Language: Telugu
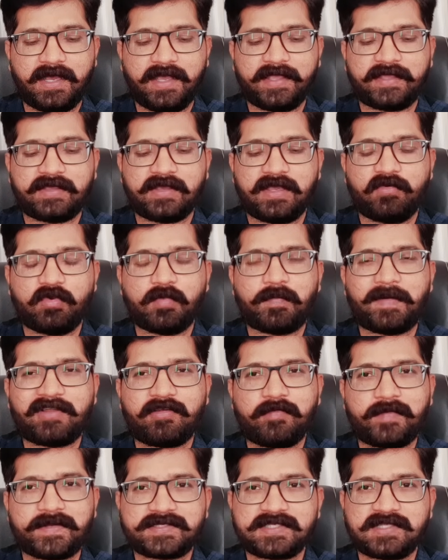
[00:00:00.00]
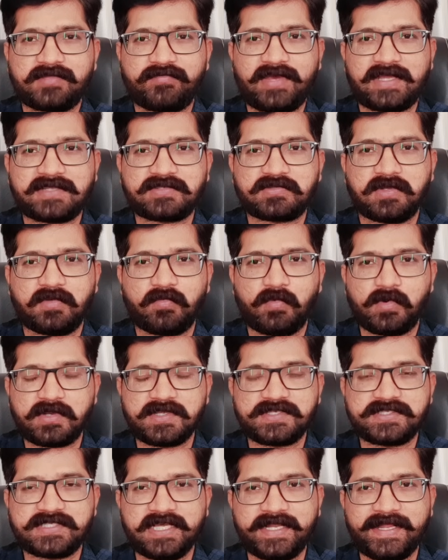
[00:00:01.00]
ఇంకా ఎవరు పల్లవి ప్రశాంత్ ఫ్యాన్స్ కూడా
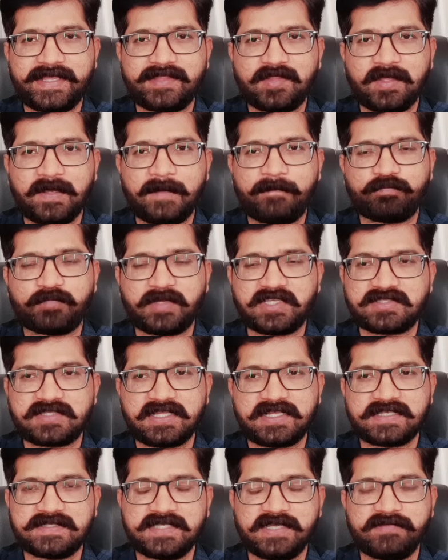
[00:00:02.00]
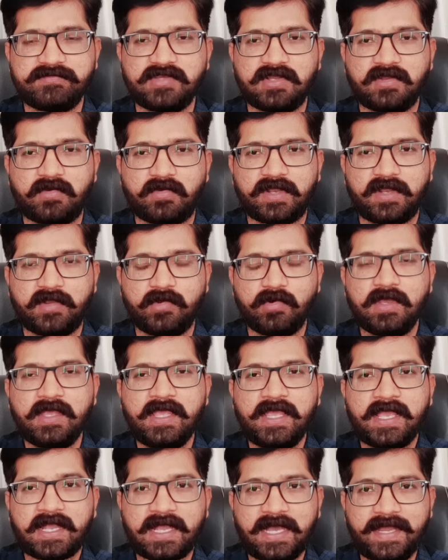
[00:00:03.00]
ఓట్లు షేర్ అయితే ప్రస్తుతానికి సేఫ్ జోన్లో ఉన్నాడు
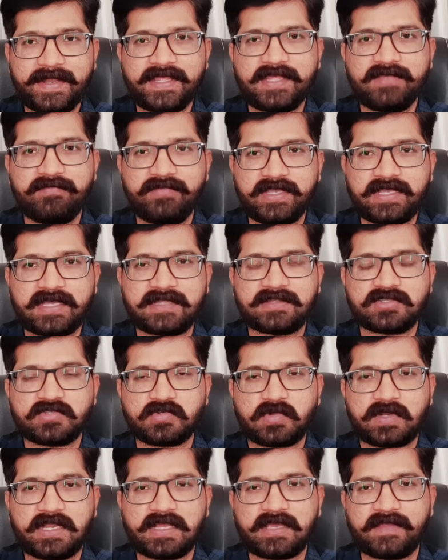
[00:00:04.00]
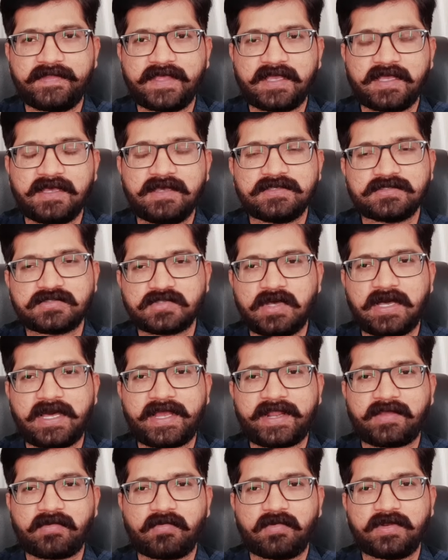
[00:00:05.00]
కానీ ఈ వీక్ అంతా చూడాలి కదా ఇంకా సో ఆ
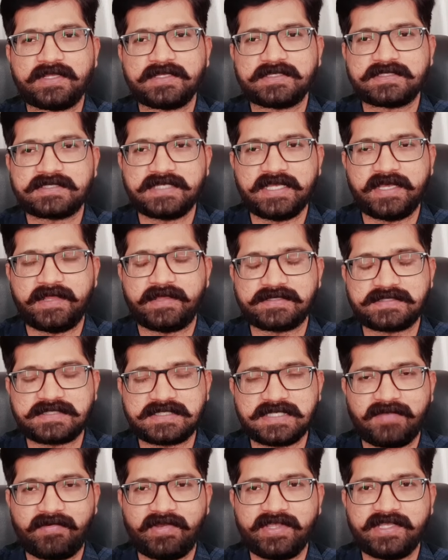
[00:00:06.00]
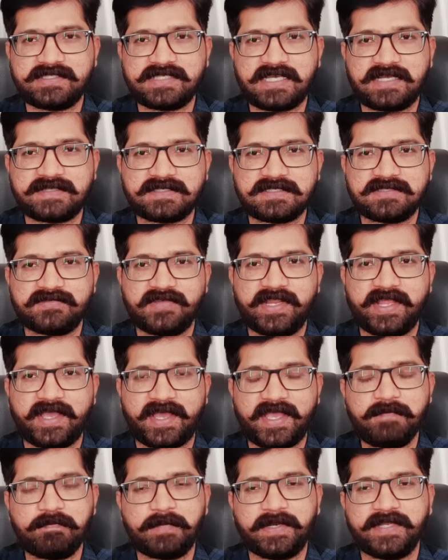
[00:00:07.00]
రకం కూడా సేవ్ అయ్యే ఛాన్సెస్ వెరీ
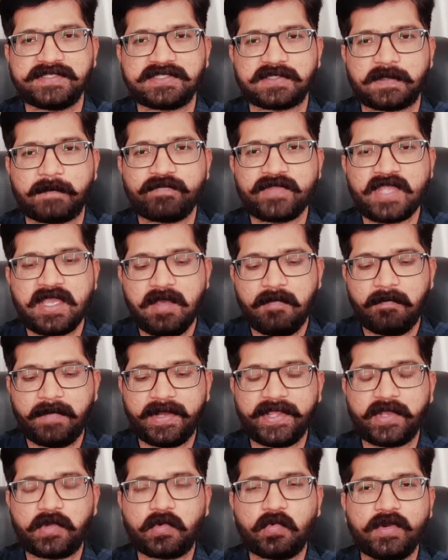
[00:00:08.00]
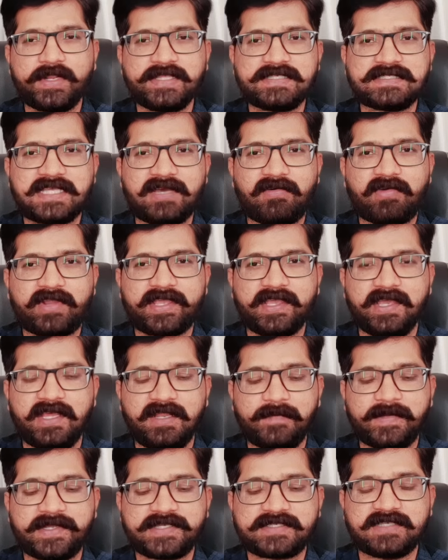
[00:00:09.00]
హై ప్రిన్స్కు మరి ఎక్కువ రిస్క్ ఎవరికి
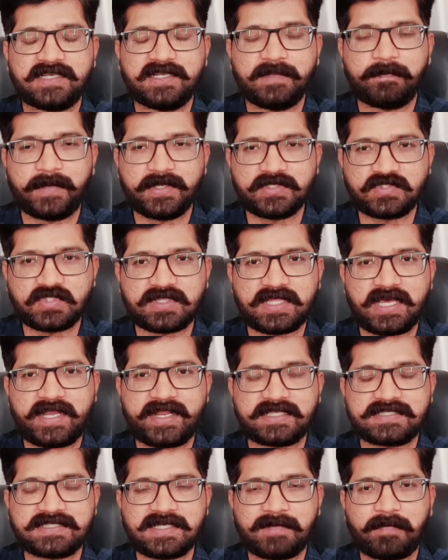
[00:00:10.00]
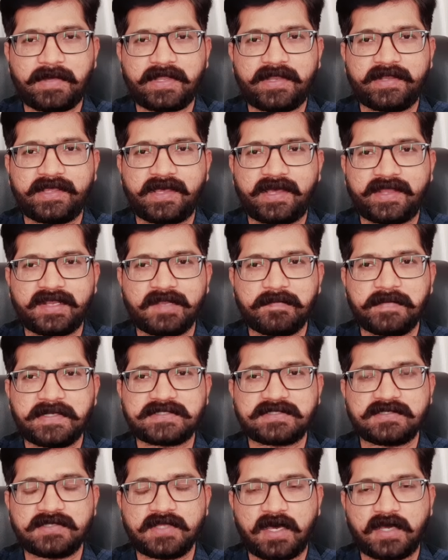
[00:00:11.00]
ఎలిమినేషన్ అంటే ప్రస్తుతానికి చెప్పాలంటే హండ్రెడ్
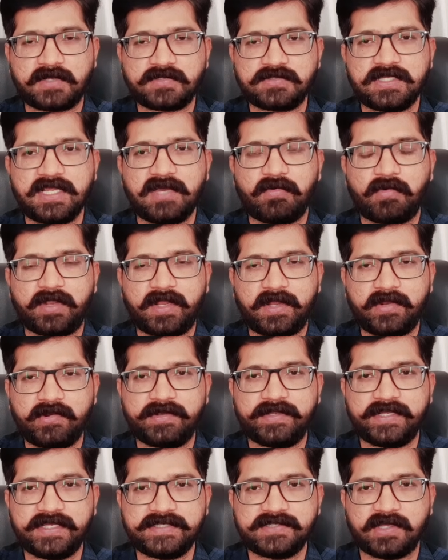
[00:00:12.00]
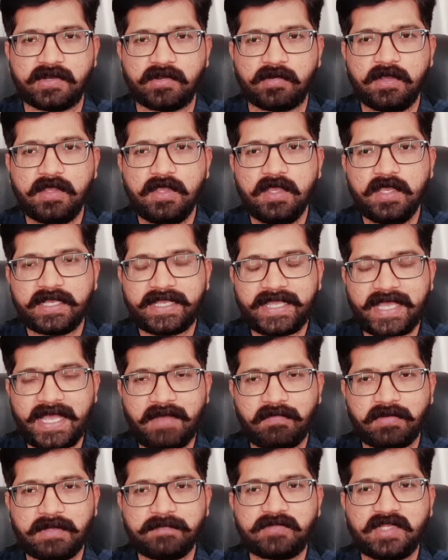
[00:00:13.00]
పర్సెంట్ అర్జునే ఉన్నాడు డేంజర్లో
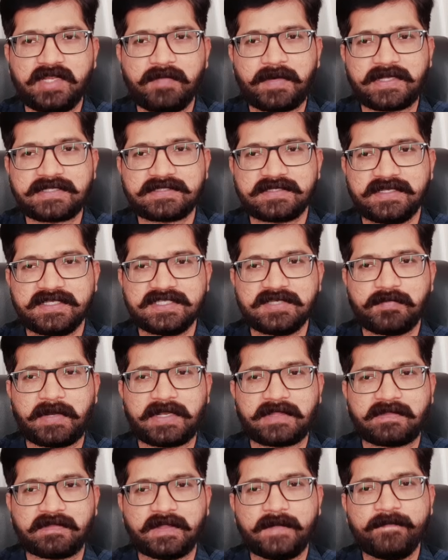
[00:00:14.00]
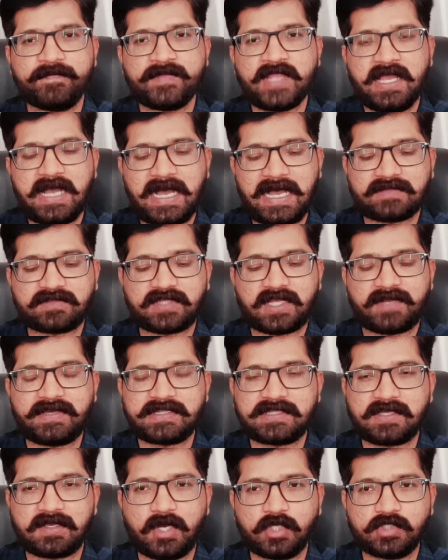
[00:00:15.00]
కేవలం త్రీ పర్సెంటేజ్ పడుతుంది ఆ
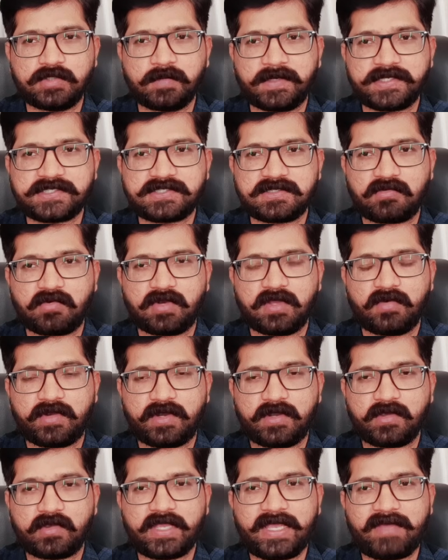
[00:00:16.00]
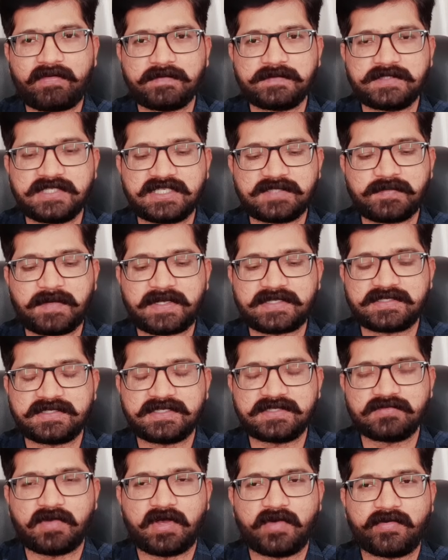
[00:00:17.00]
తర్వాత గౌతమ్ కృష్ణ కూడా ఉన్నాడు కేవలం సిక్స్
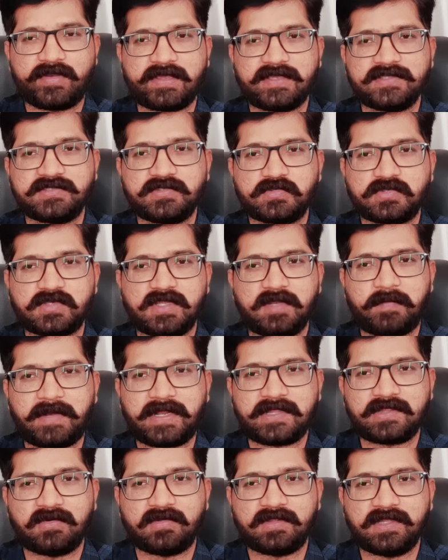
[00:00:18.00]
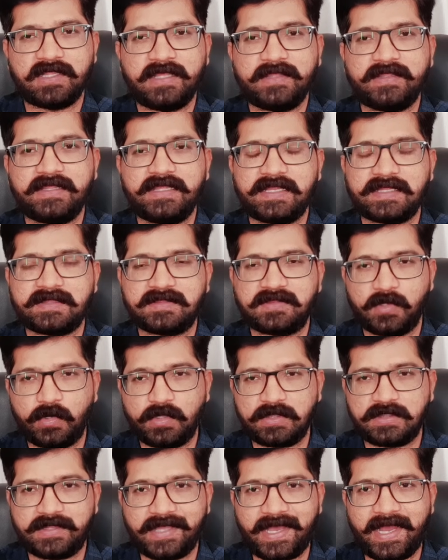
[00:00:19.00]
పర్సెంటేజ్ ఓవరాల్గా చూసుకుని పడుతూ ఉంది
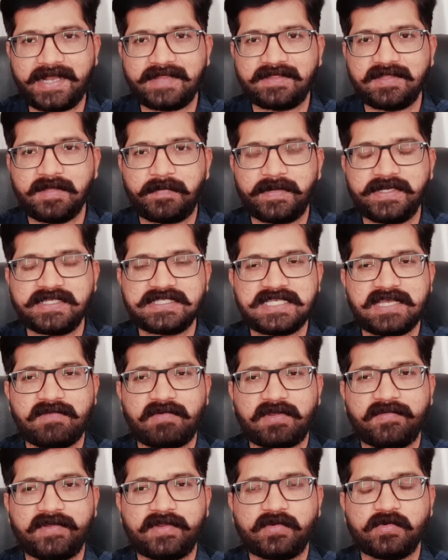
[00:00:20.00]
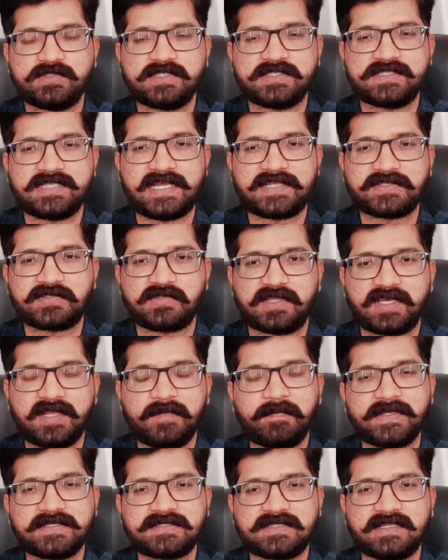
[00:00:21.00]
వీళ్ళిద్దరూ దాటితే ప్రిన్స్ ఎవరి వరకు వచ్చే ఛాన్స్ ఉంది
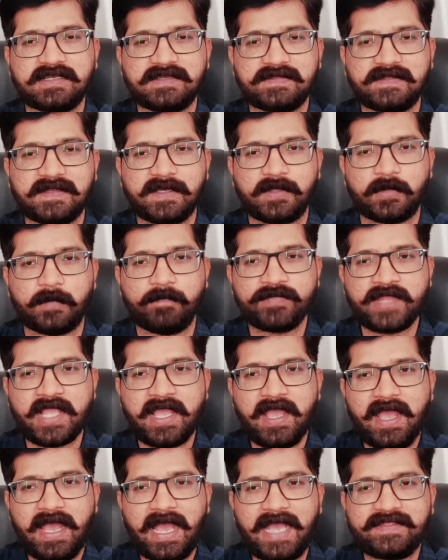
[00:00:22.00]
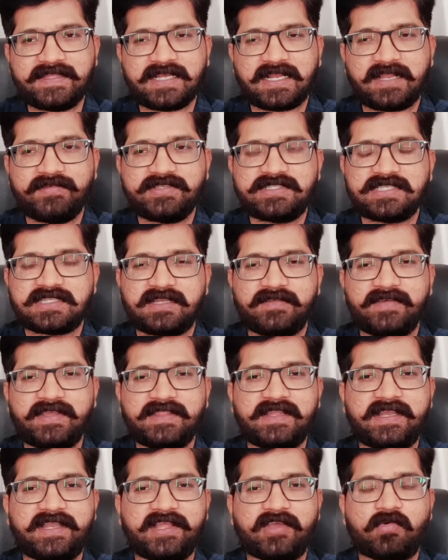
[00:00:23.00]
కానీ ప్రస్తుతానికి తెలియదు అయితే ఇక్కడ విచిత్రం
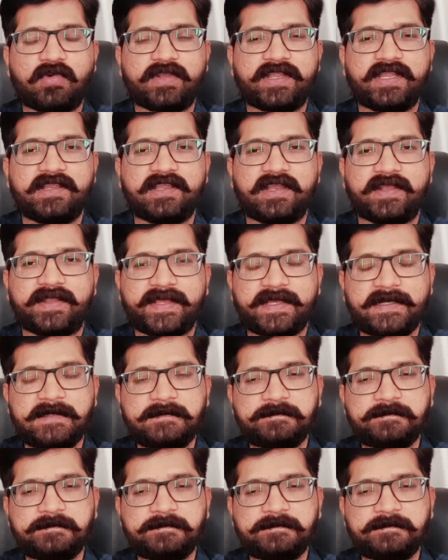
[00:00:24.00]
ఏంటంటే ఇంకోటి ఏంటంటే